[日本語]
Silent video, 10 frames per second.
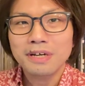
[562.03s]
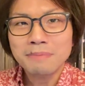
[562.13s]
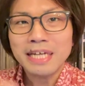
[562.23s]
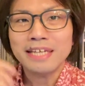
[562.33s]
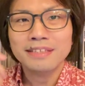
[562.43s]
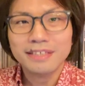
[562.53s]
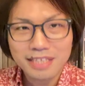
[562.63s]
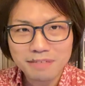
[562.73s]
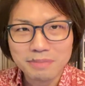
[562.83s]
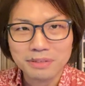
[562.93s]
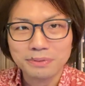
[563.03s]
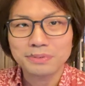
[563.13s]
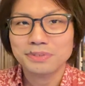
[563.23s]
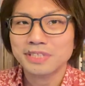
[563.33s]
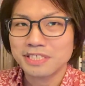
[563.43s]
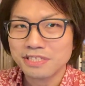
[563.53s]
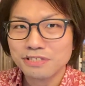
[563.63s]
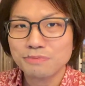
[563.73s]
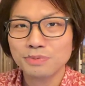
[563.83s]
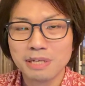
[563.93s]
まあエンターテインメント、そして人
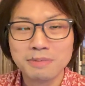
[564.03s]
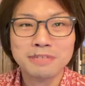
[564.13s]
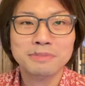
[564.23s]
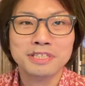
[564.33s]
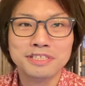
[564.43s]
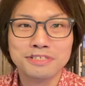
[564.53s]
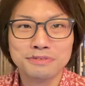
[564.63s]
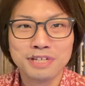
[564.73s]
種もさまざまな人種、